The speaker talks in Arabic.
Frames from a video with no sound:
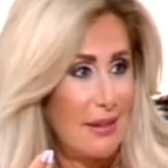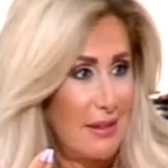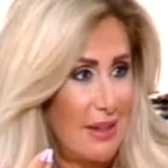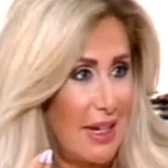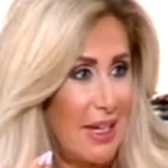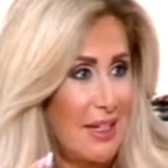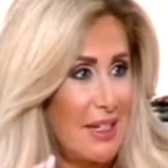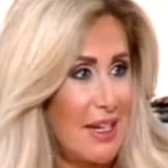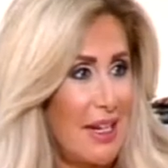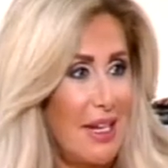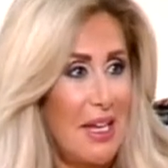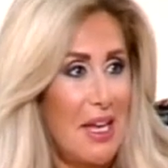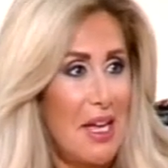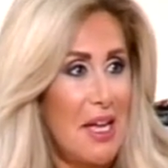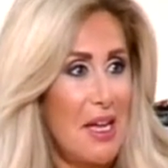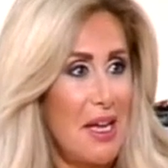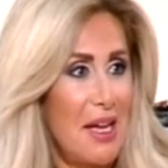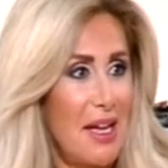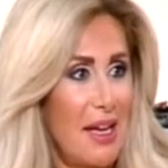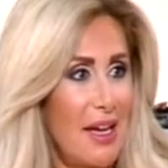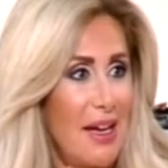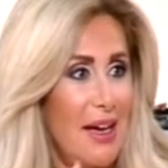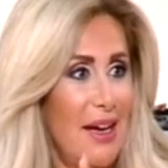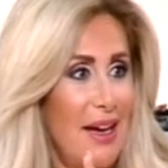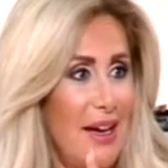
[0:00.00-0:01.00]
يعني
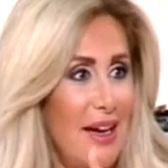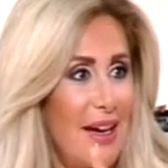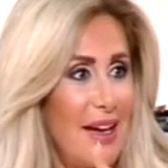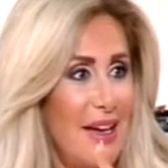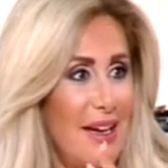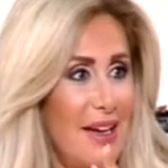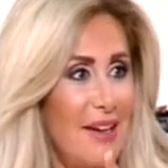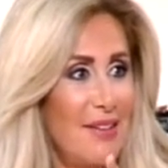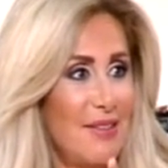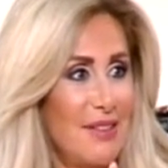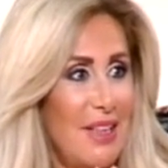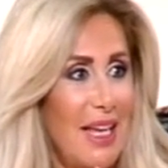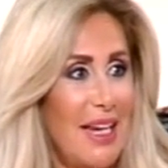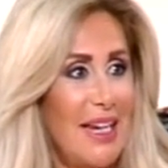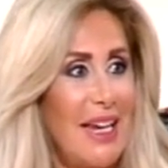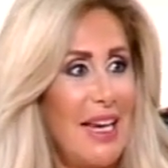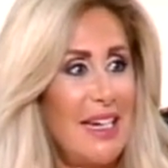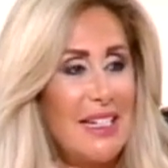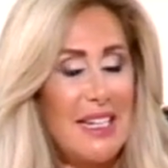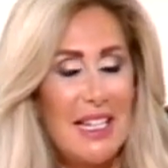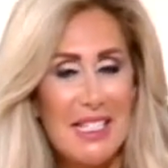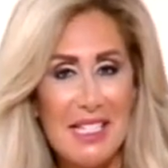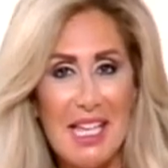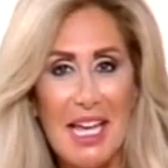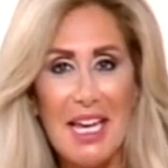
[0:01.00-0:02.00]
واقتنعنا
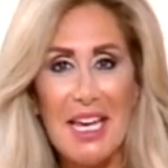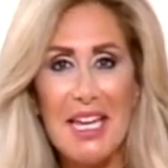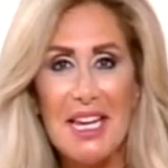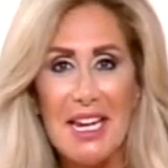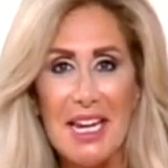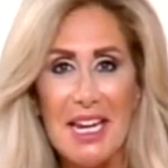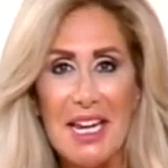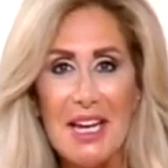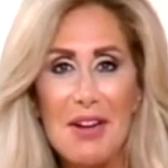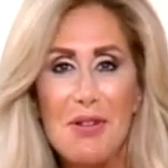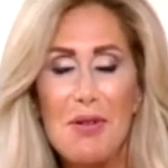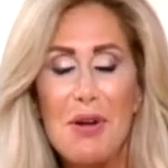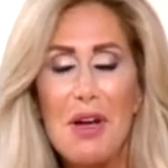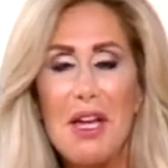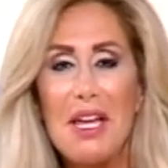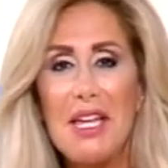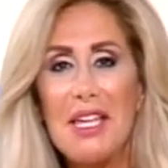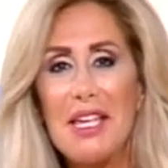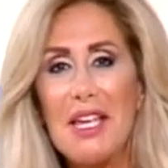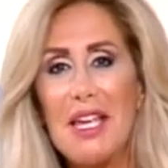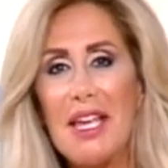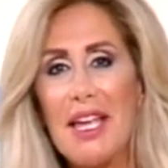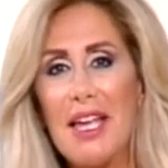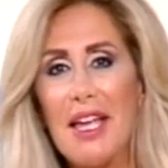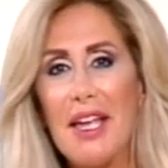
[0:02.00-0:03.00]
اقتنعنا سائله
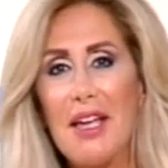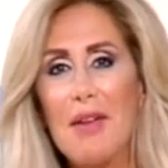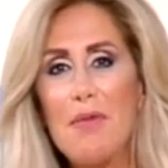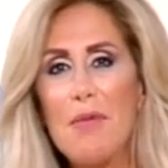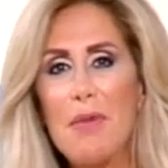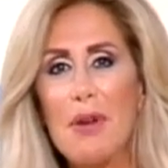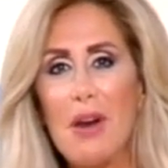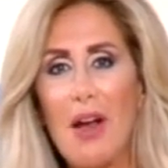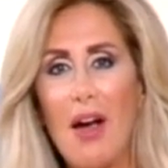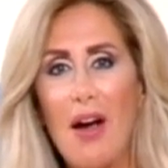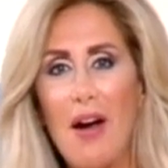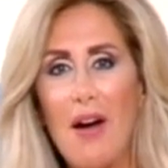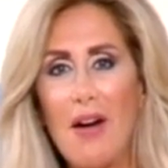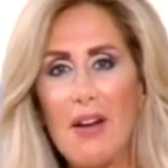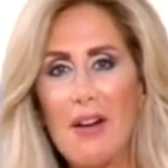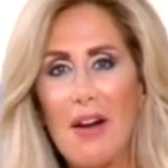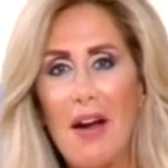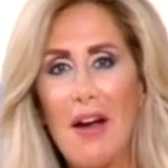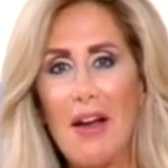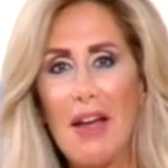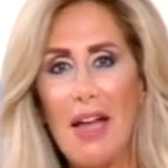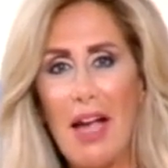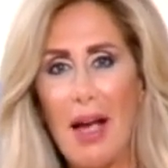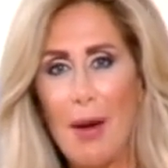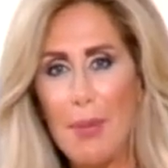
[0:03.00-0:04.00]
وهي امراه
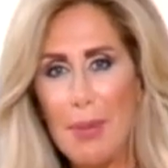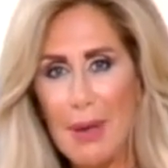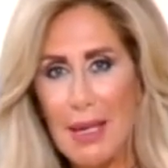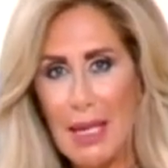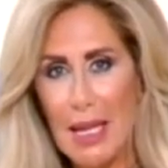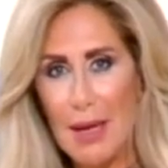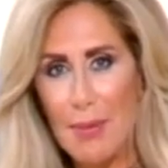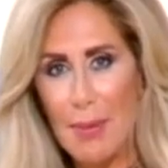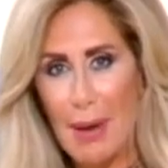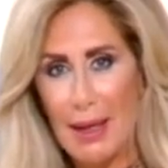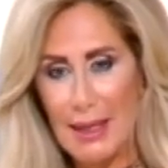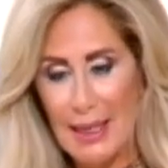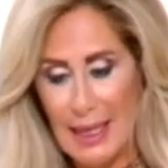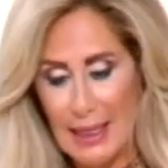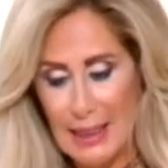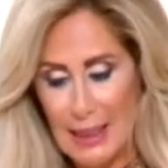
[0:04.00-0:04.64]
رائعه بكل معنى